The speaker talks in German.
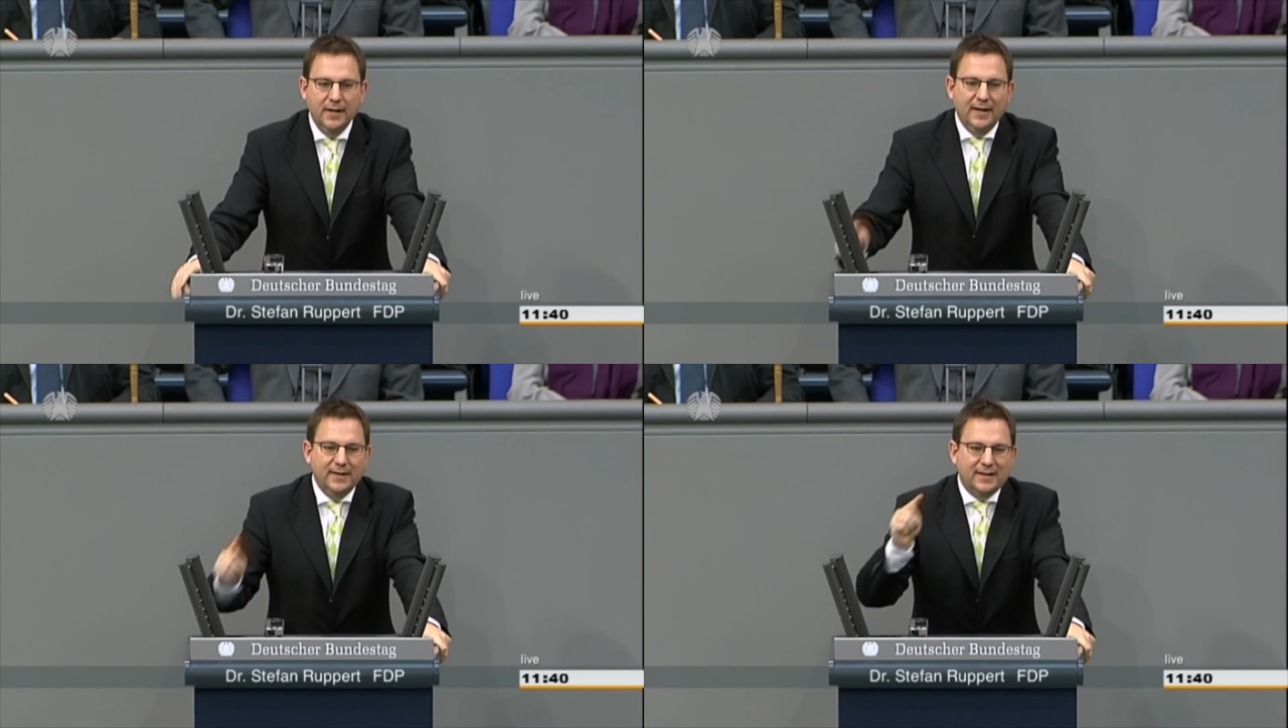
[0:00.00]

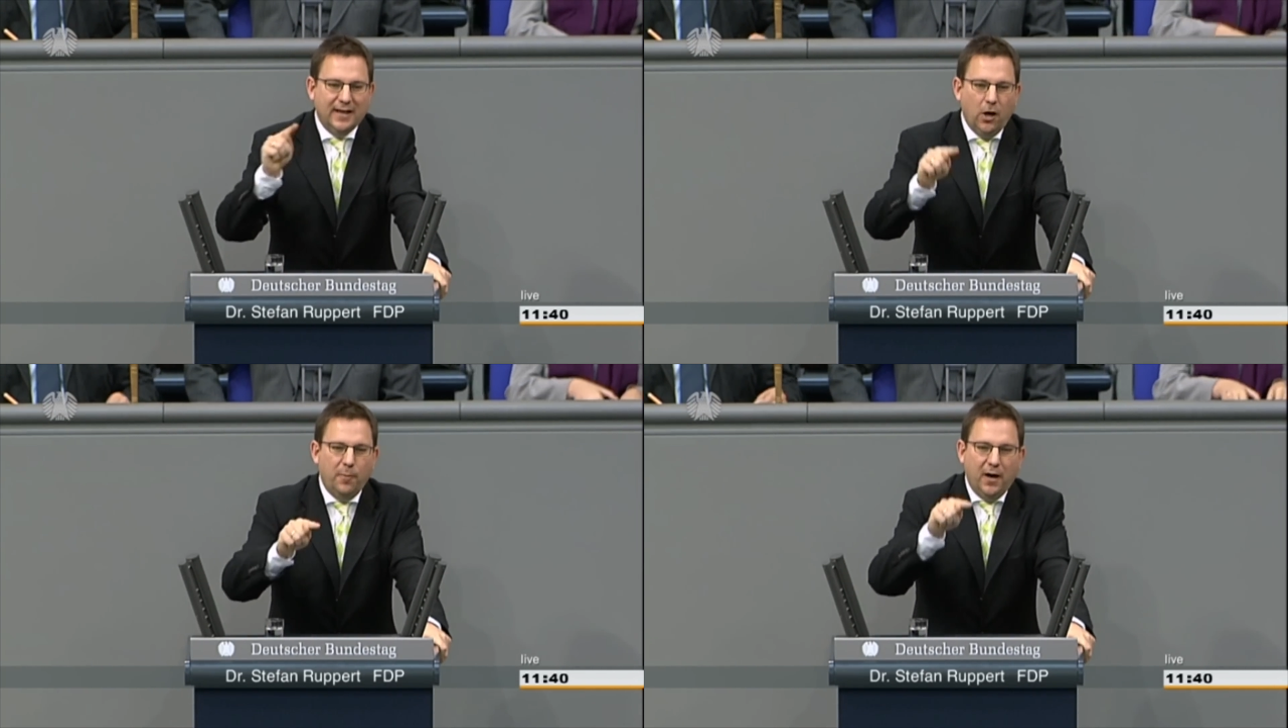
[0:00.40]
Ich
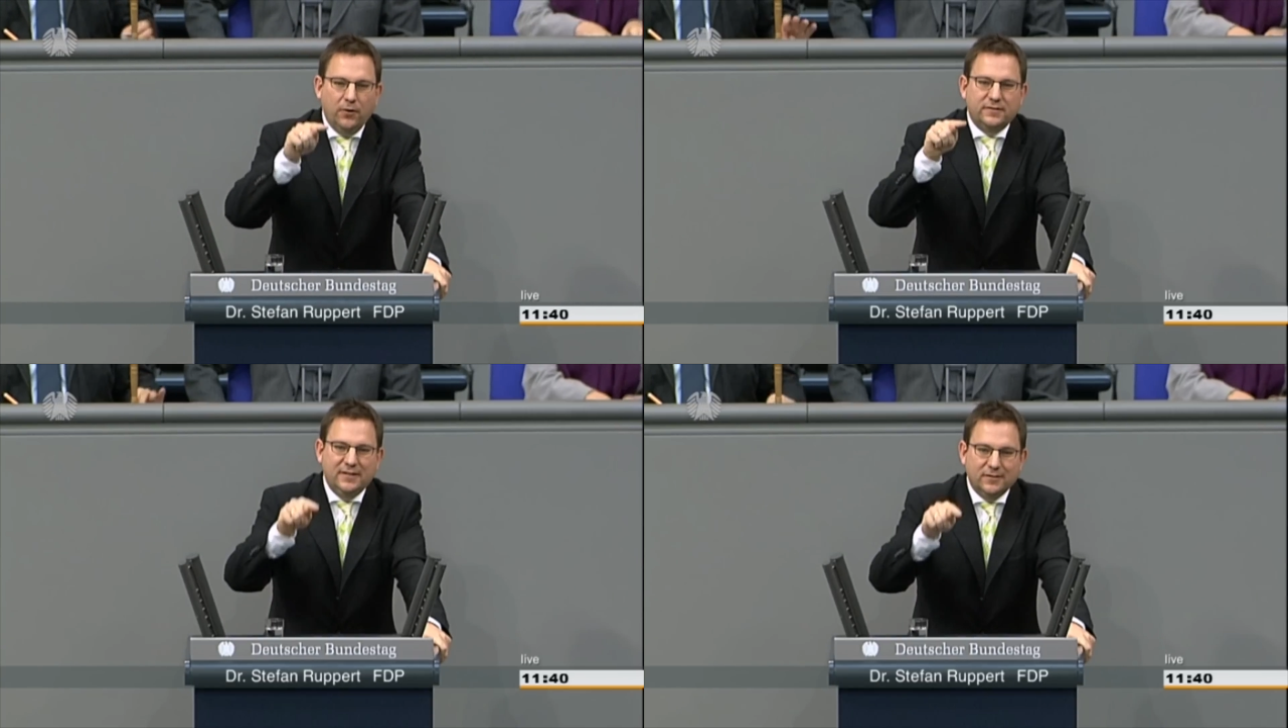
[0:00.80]
glaube,
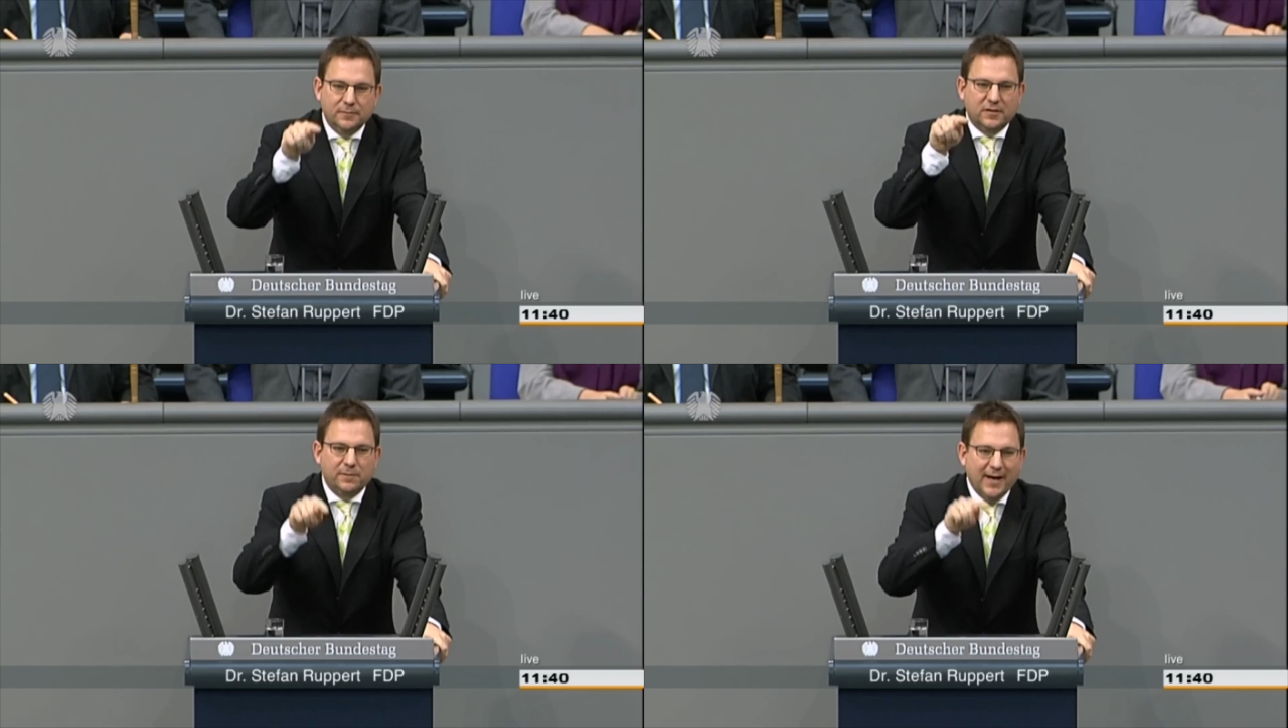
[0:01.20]
aus
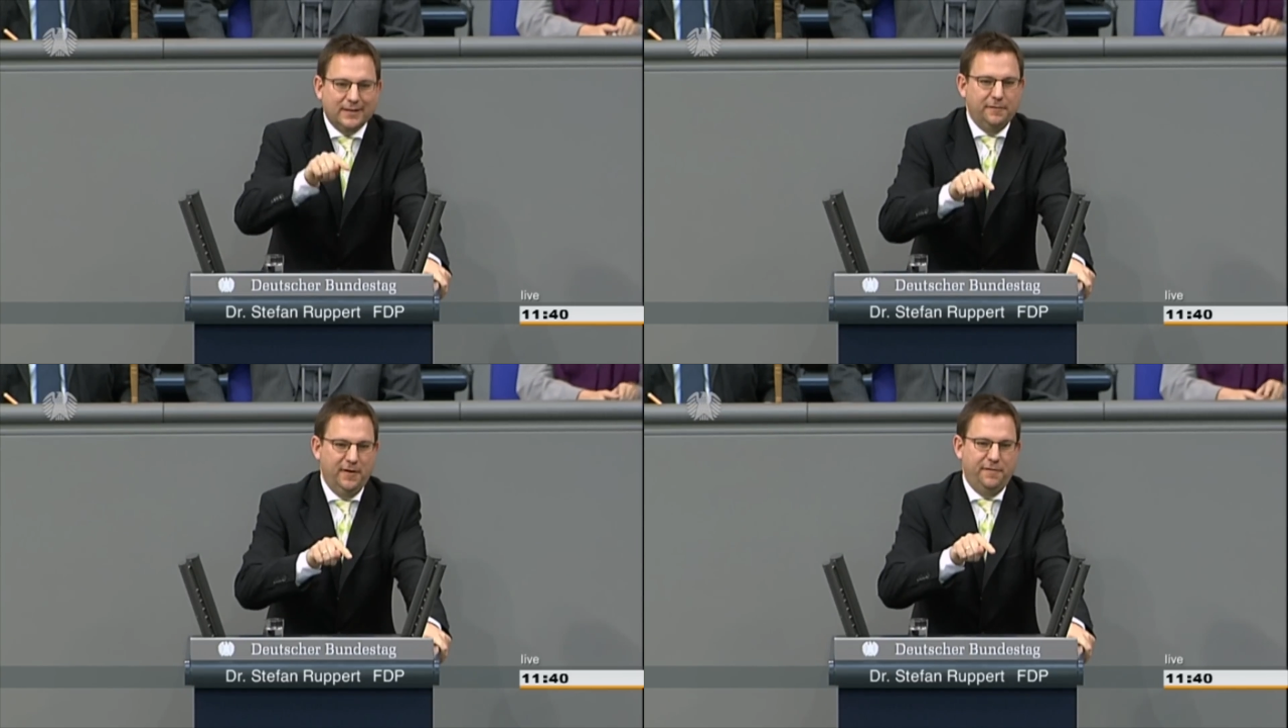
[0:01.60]
diesem
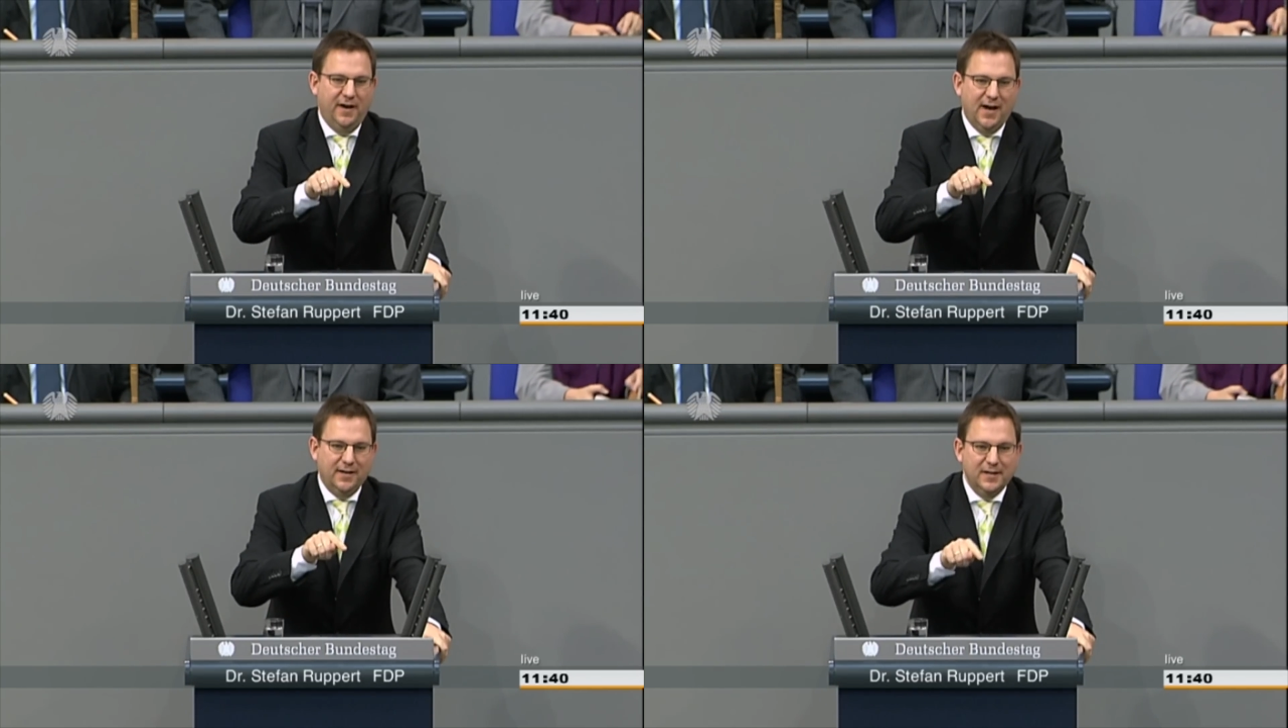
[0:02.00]
zweiten
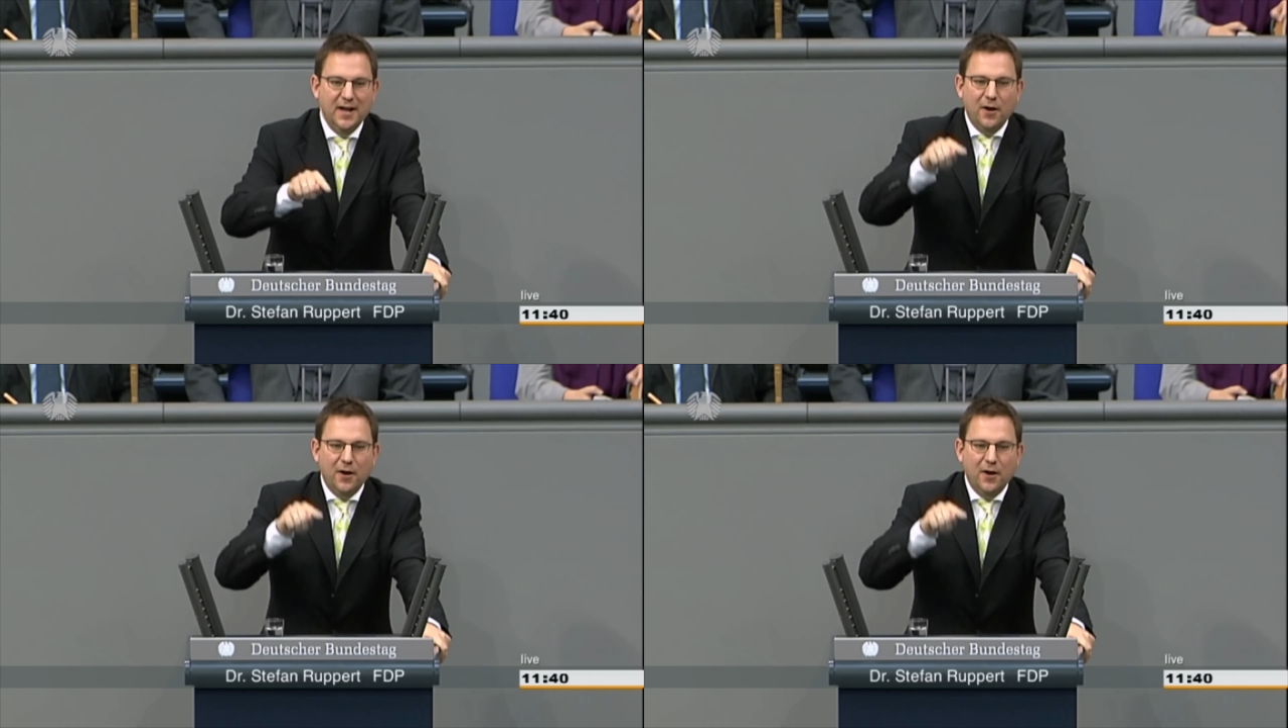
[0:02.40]
Verfahren